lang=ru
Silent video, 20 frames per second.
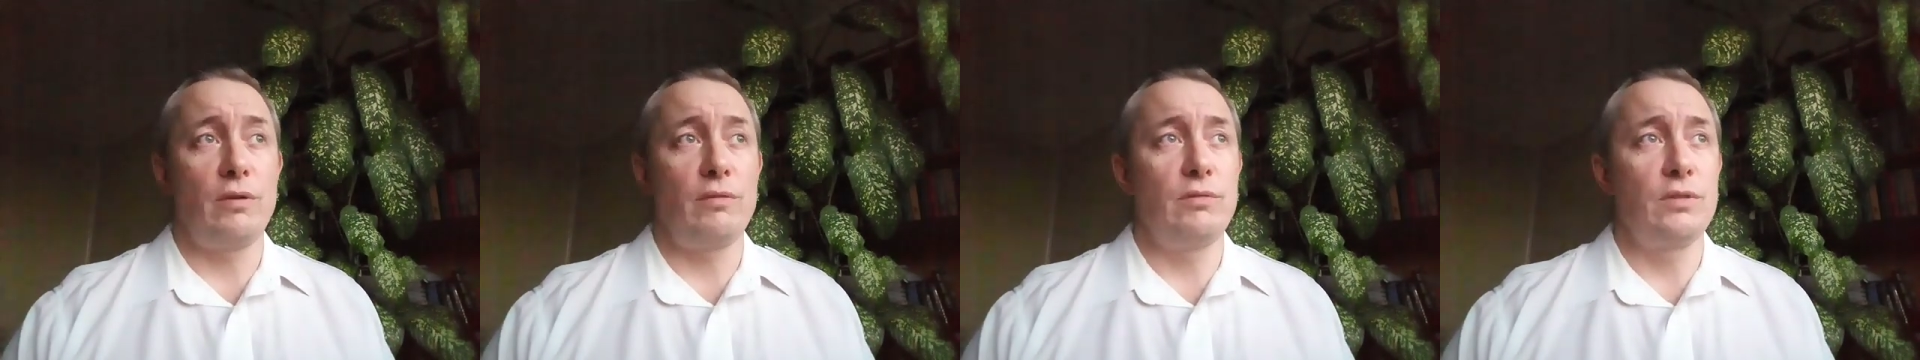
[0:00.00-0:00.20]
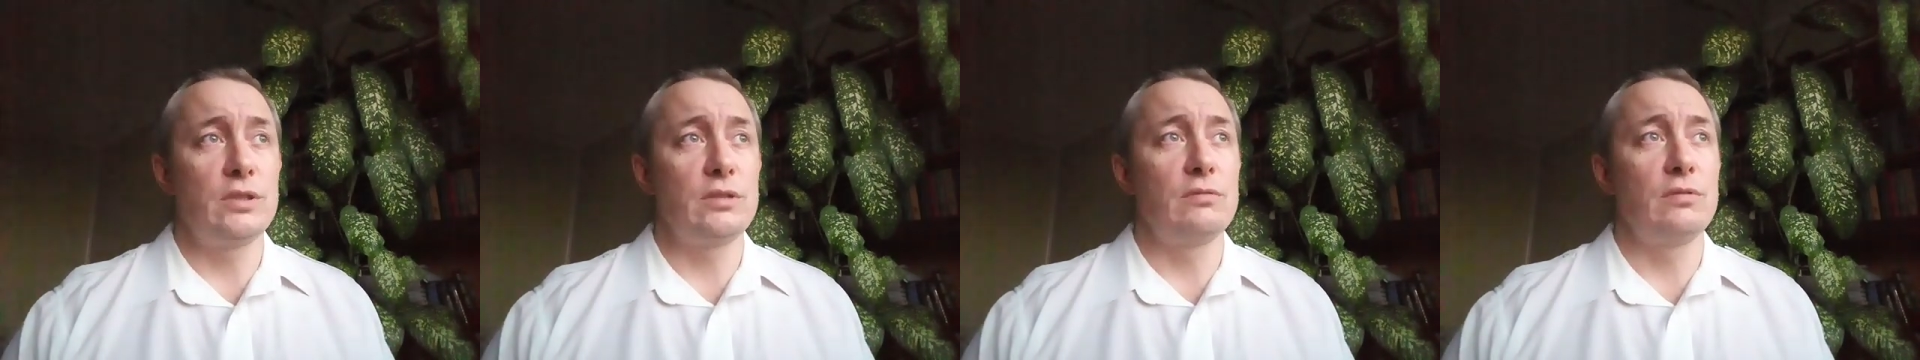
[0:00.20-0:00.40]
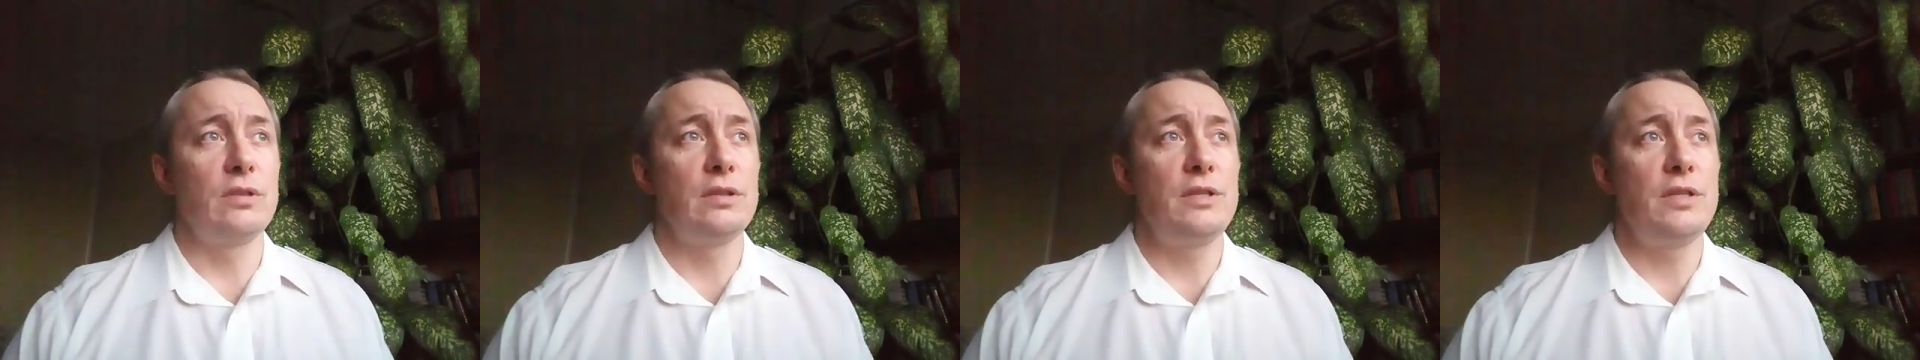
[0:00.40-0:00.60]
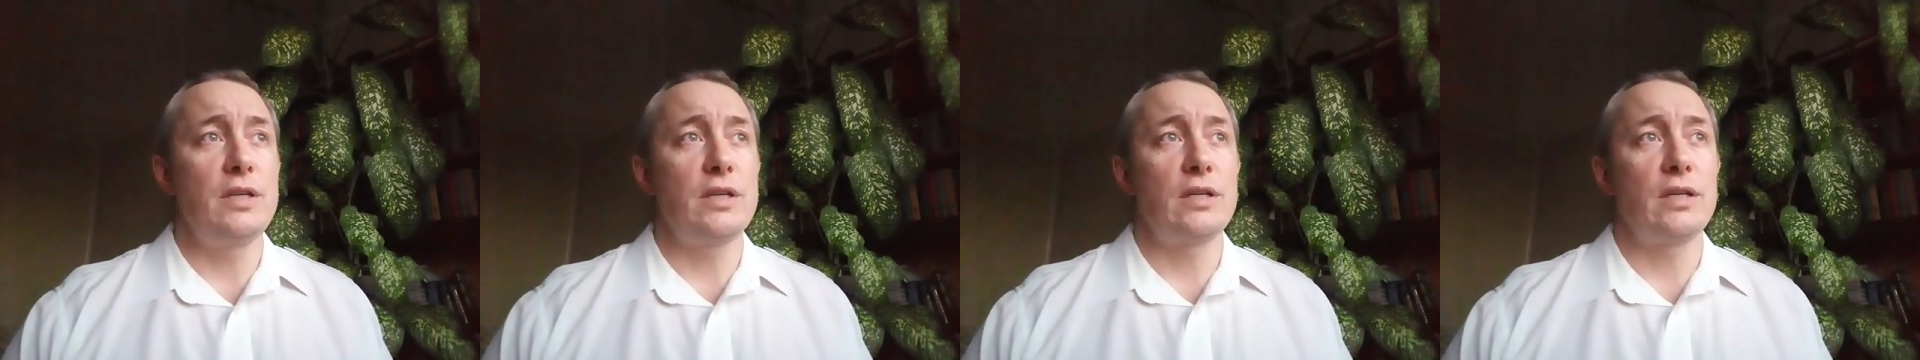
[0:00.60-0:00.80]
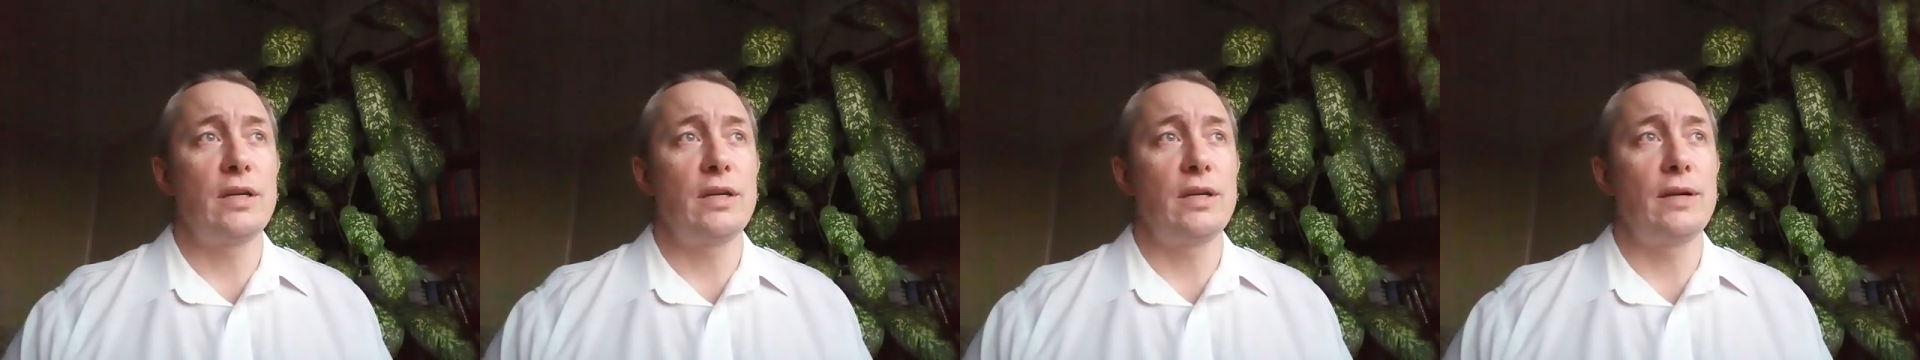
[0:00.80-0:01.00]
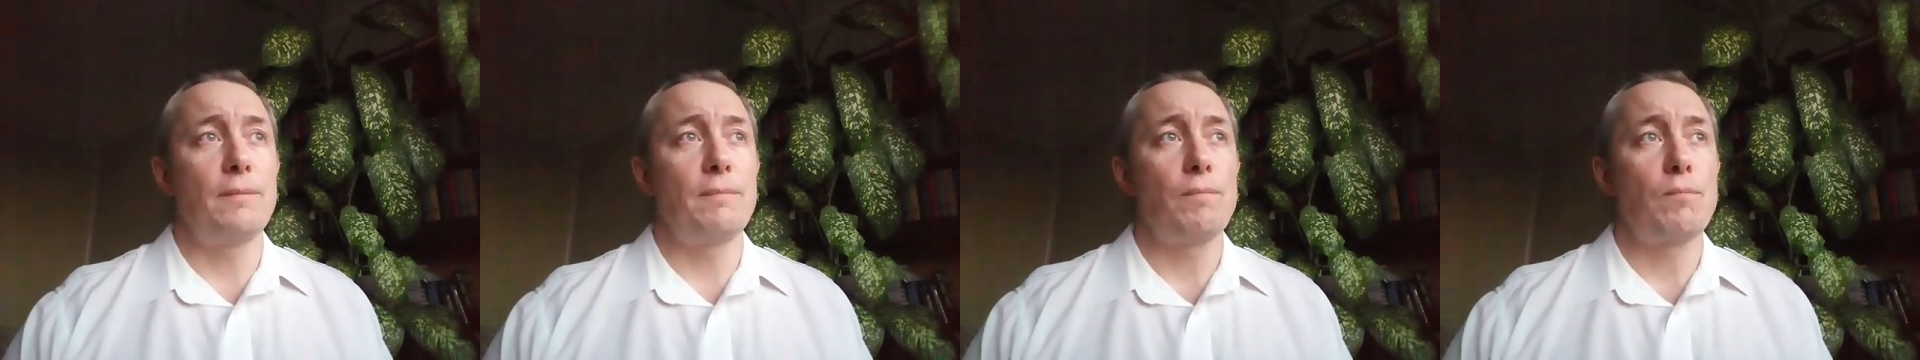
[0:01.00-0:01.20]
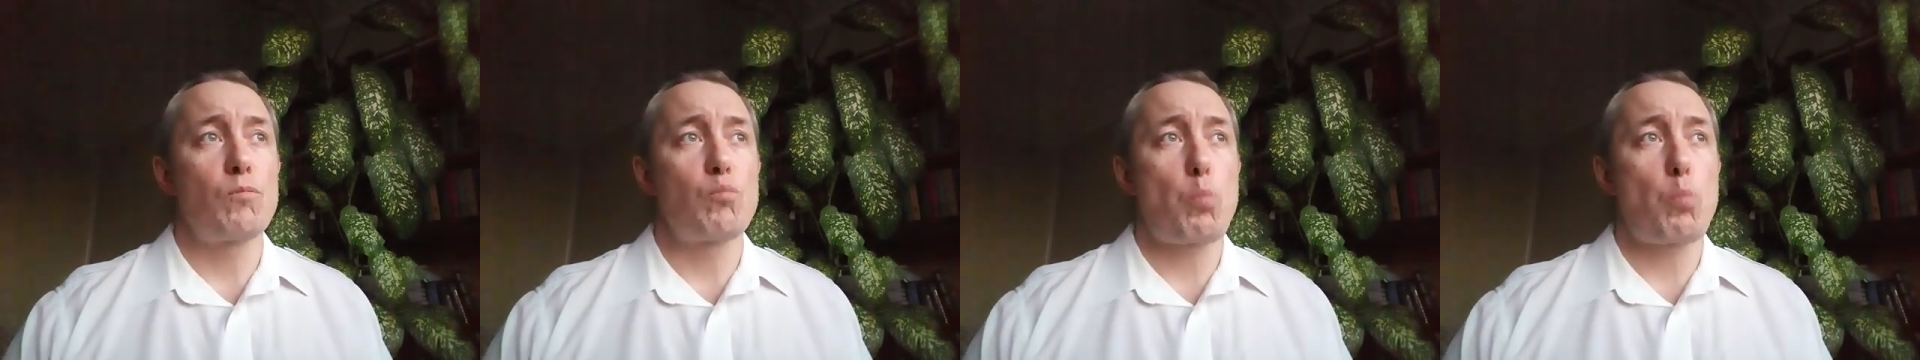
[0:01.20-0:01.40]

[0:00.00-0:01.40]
вызвало некое